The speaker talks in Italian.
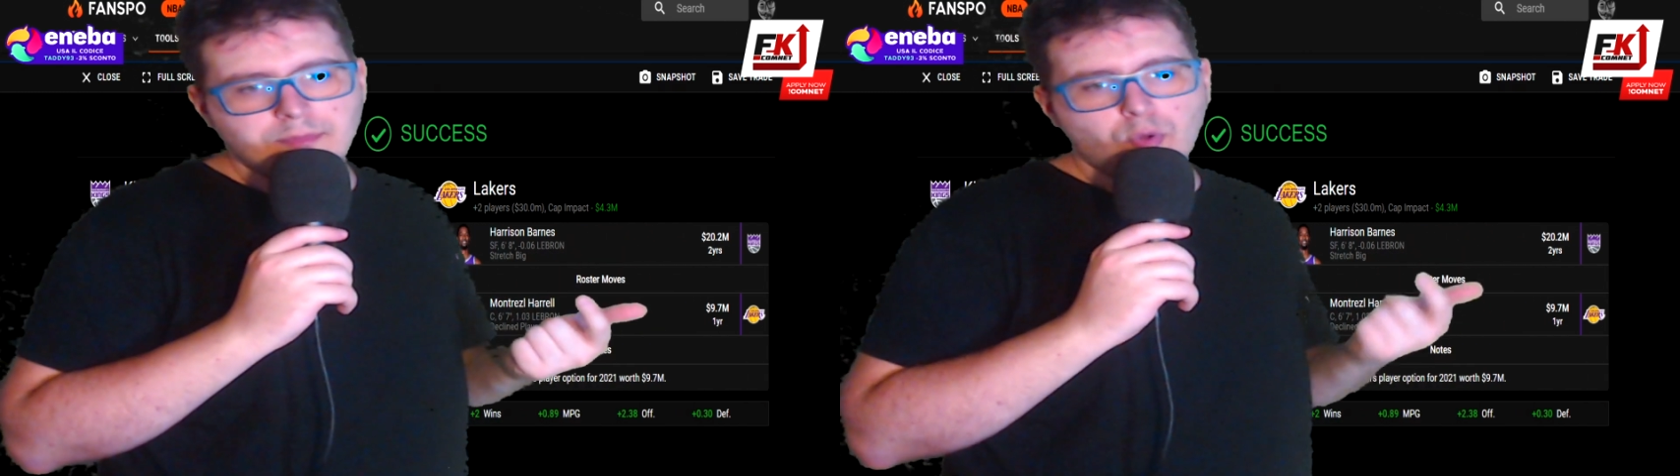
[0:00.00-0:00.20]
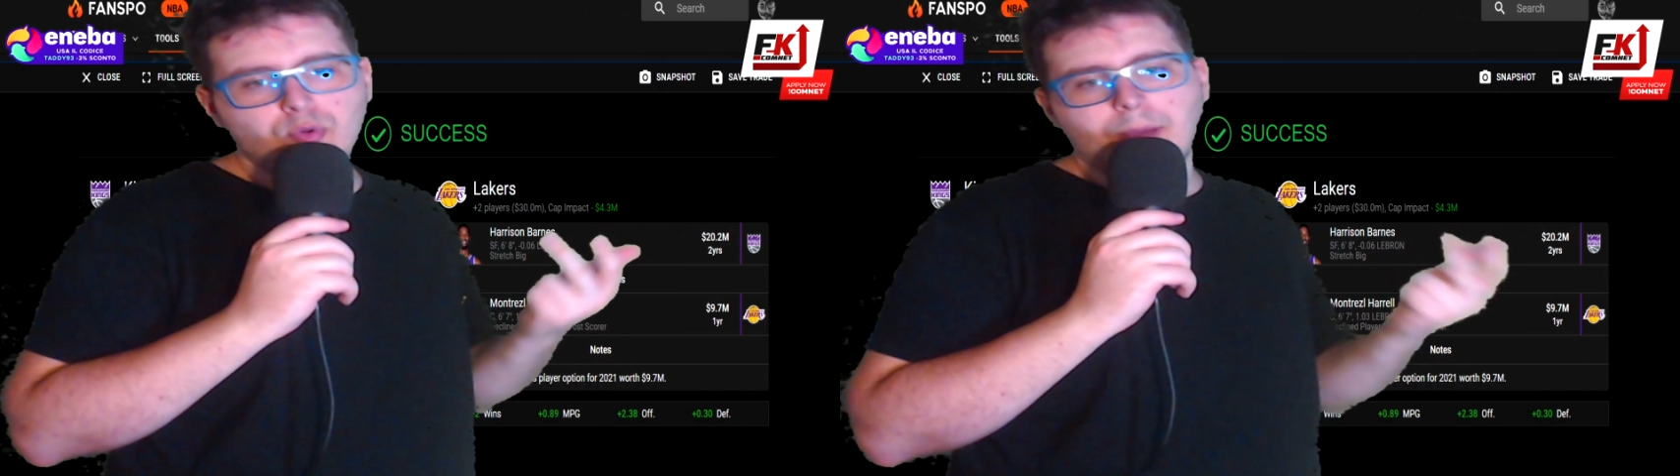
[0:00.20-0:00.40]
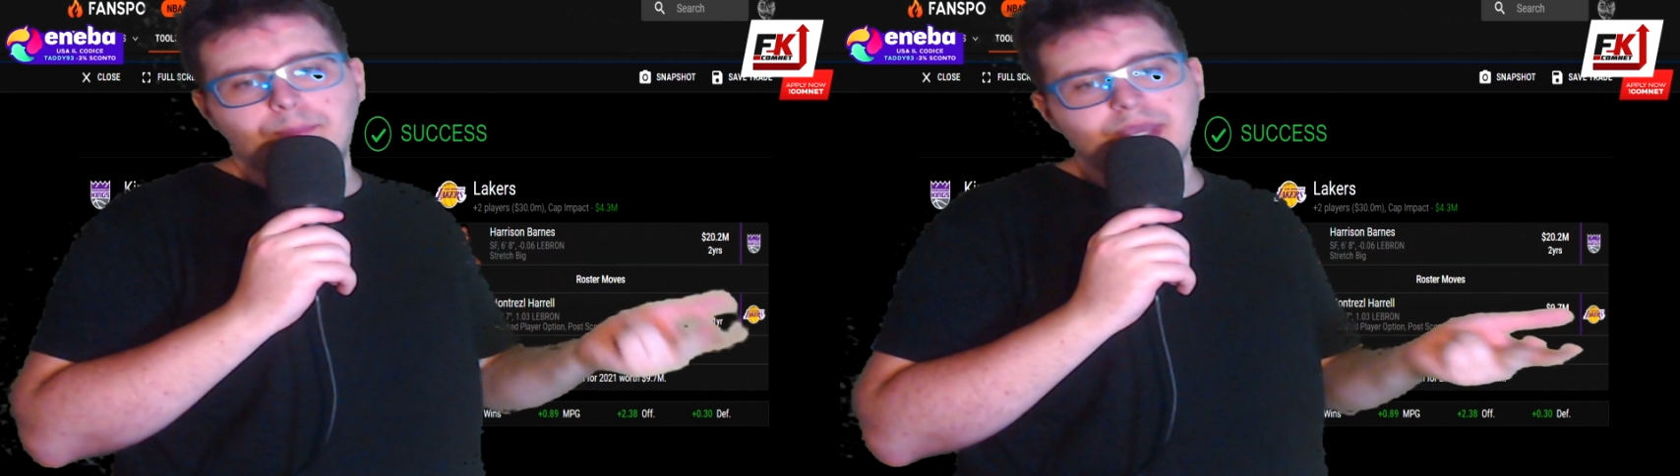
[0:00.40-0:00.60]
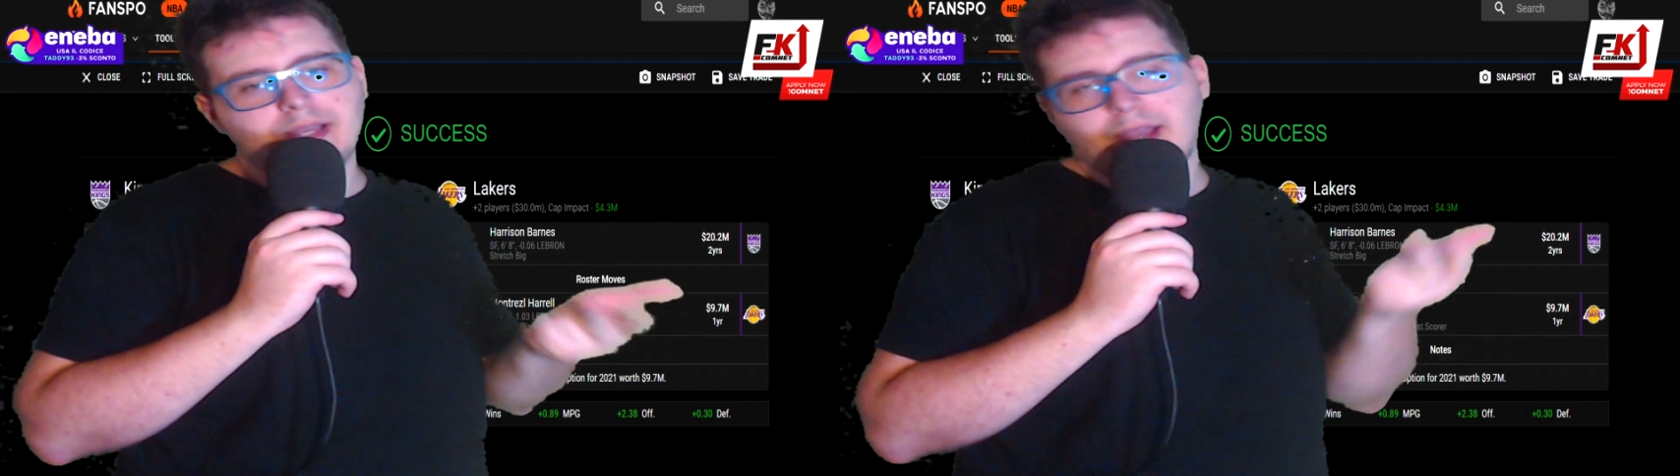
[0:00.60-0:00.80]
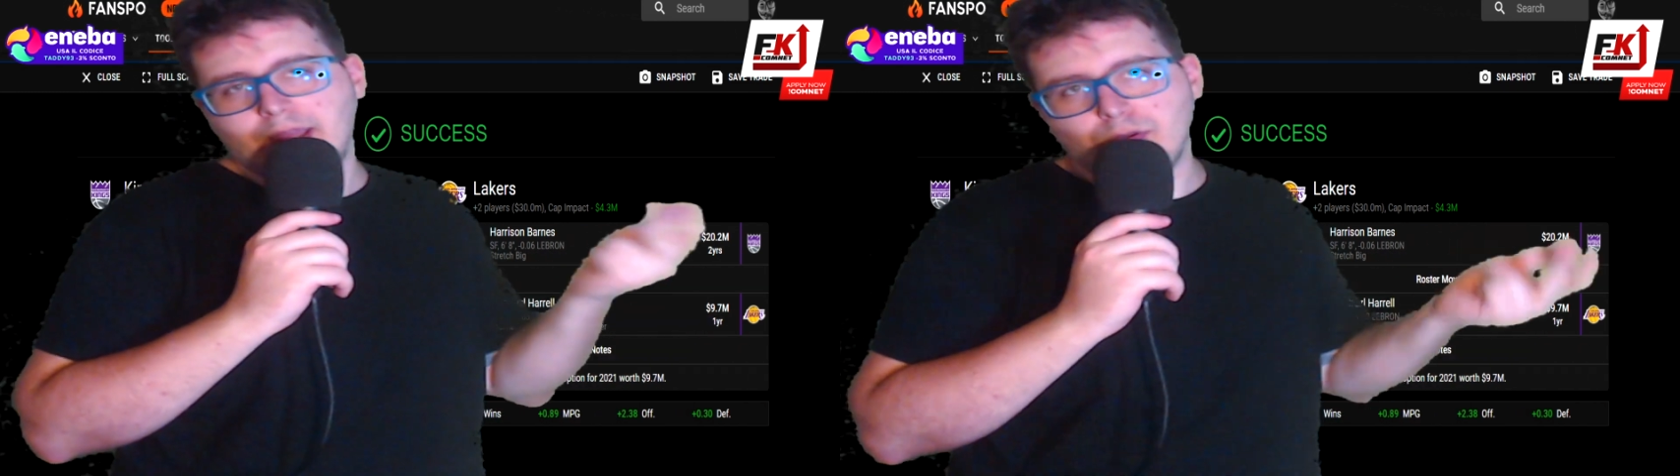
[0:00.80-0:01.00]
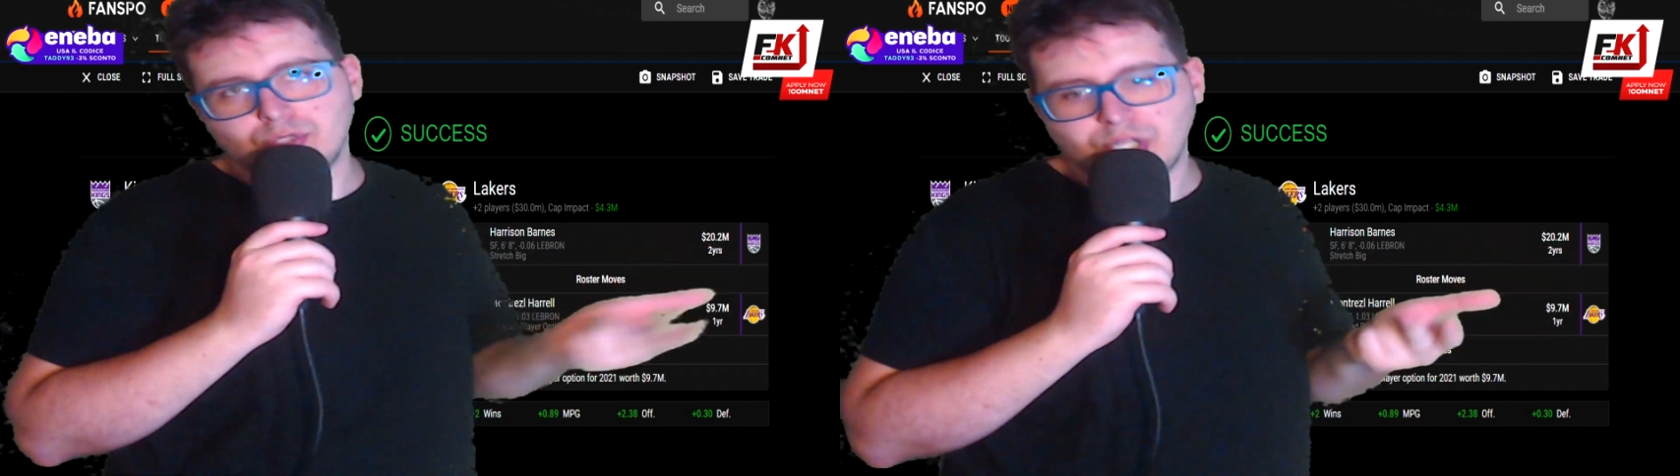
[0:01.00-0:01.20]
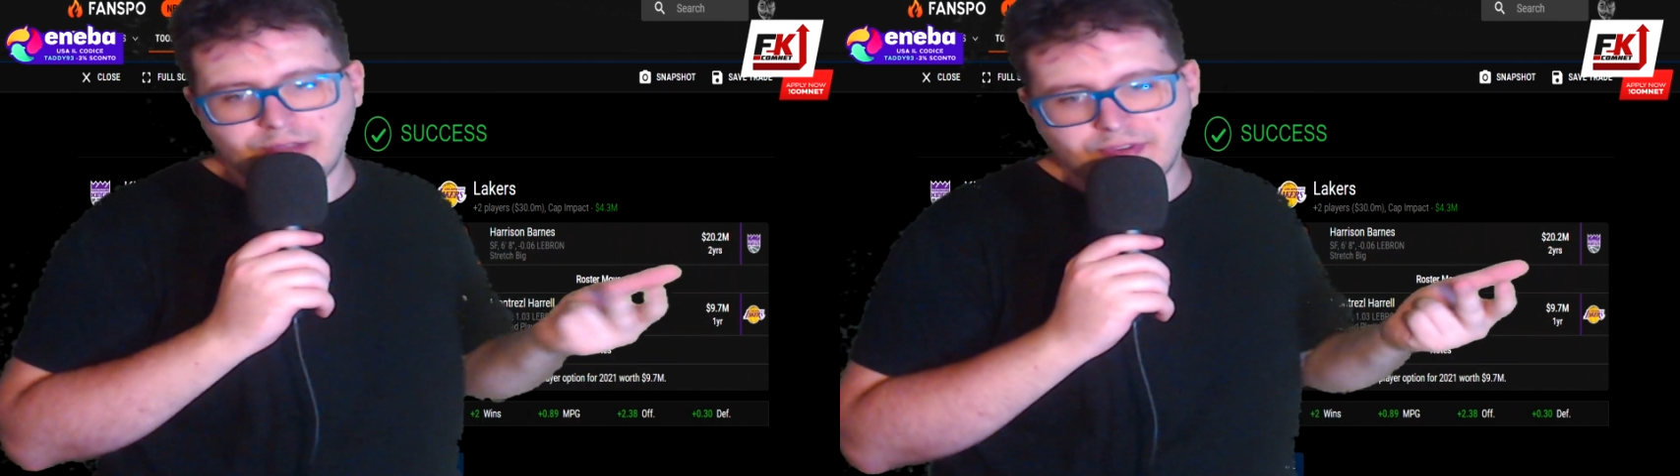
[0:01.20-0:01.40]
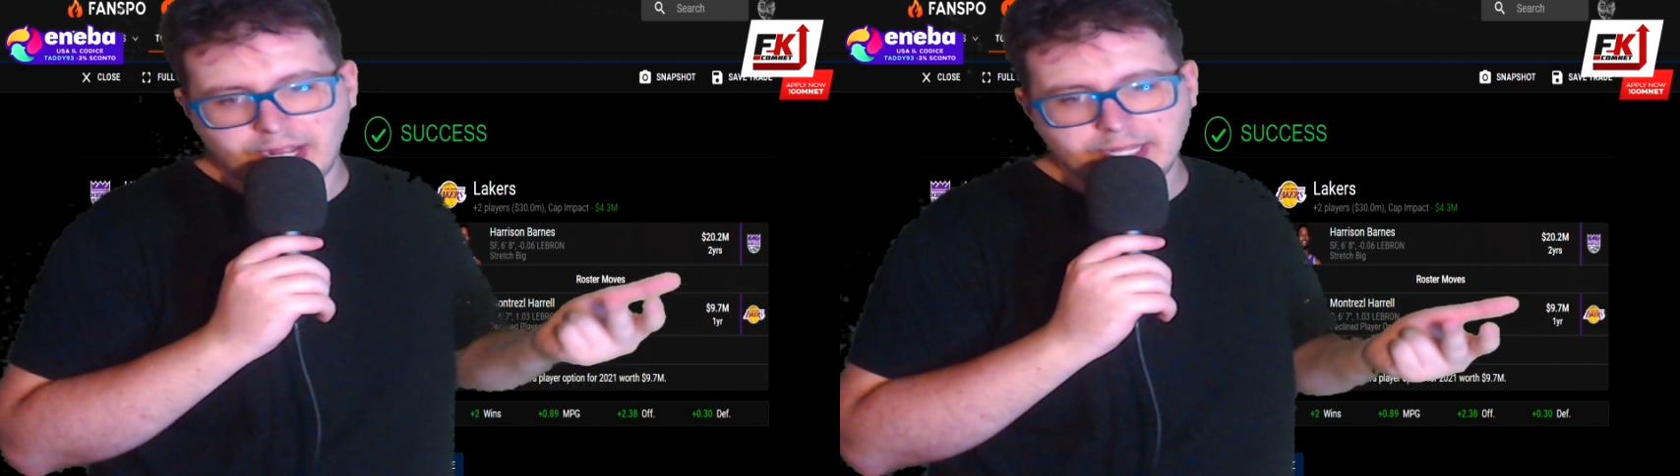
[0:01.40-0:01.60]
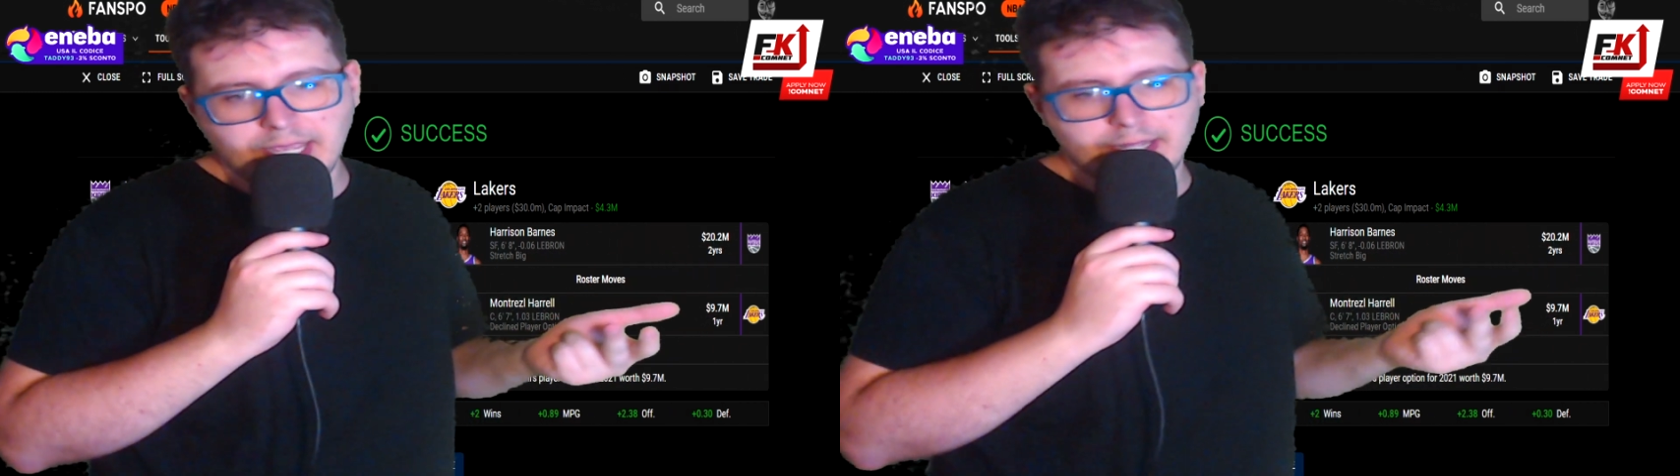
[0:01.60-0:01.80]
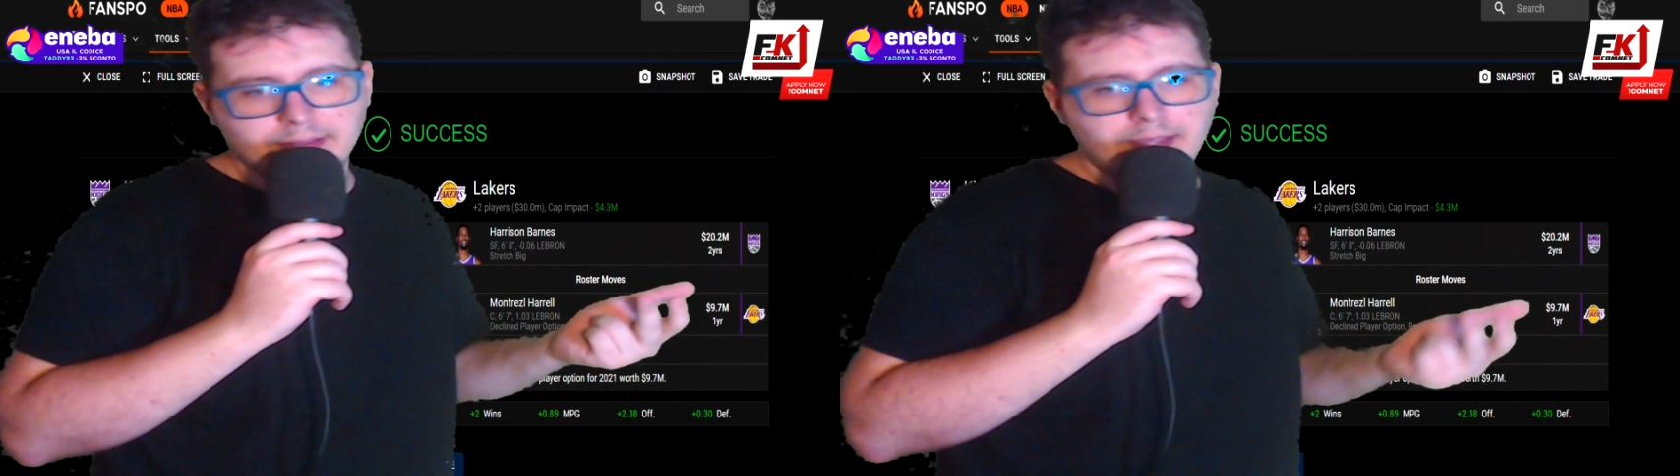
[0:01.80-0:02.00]
una pick che non ce ne frega
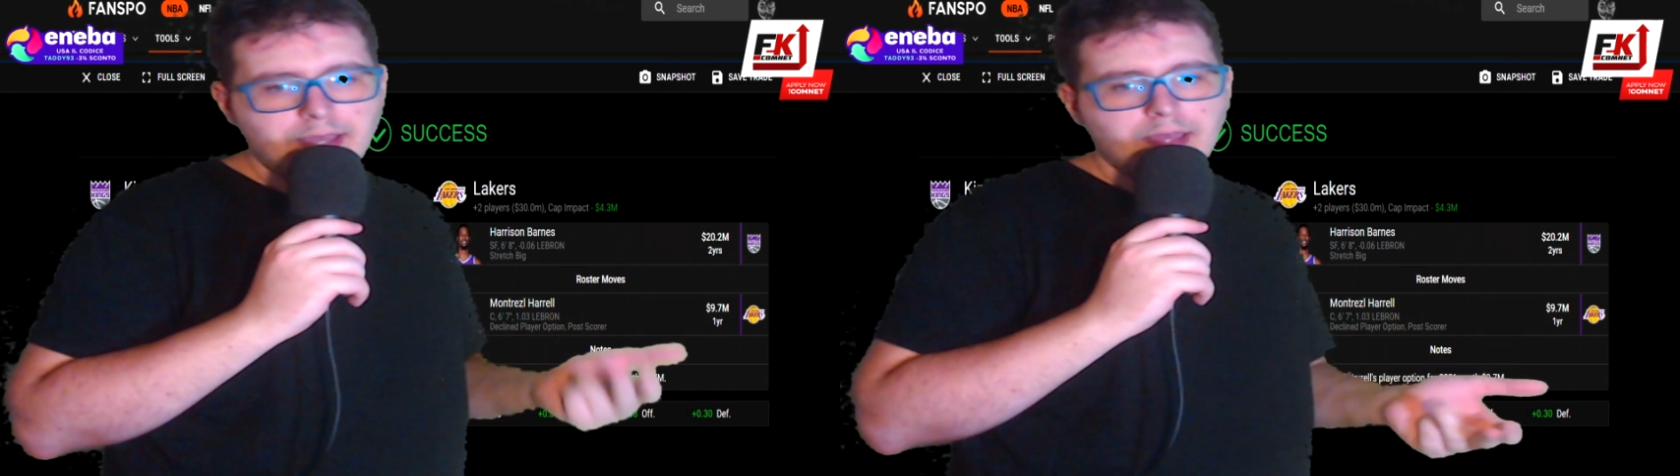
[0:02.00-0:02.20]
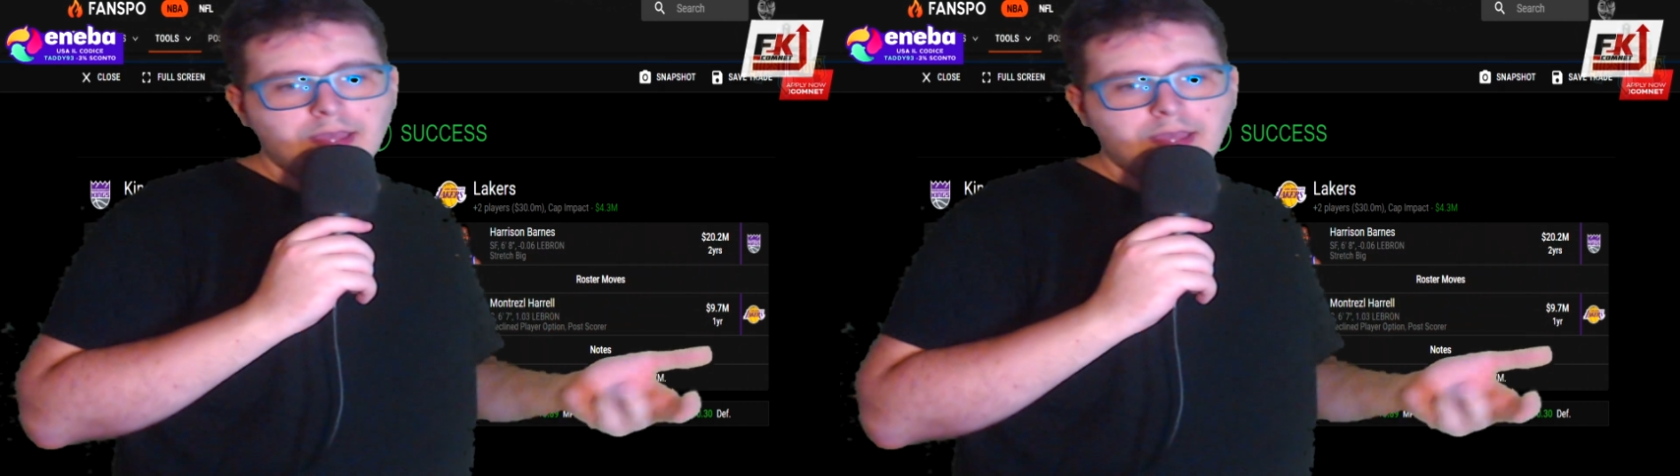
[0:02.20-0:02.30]
niente,